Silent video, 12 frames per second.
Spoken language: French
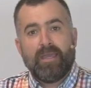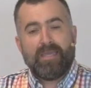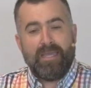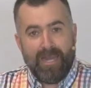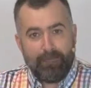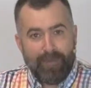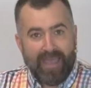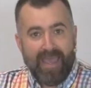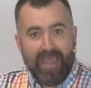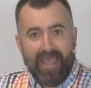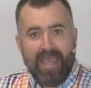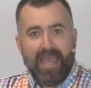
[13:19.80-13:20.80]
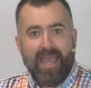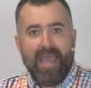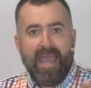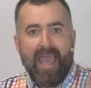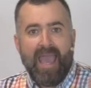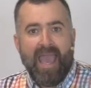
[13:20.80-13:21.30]
qu'il est prêt
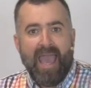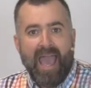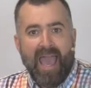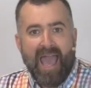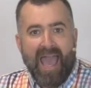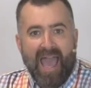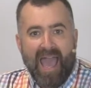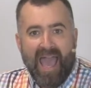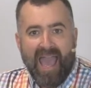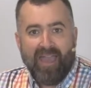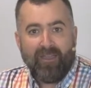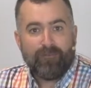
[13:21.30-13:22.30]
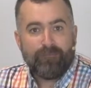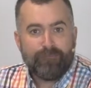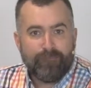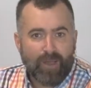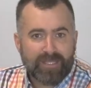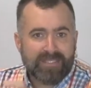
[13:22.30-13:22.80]
à
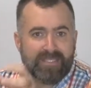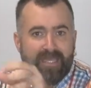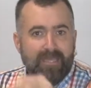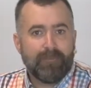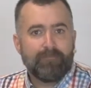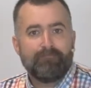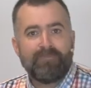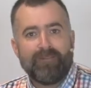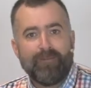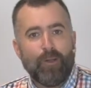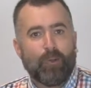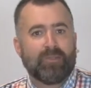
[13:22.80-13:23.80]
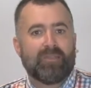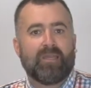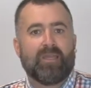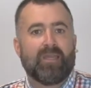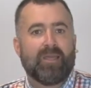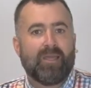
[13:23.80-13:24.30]
forcer ma volonté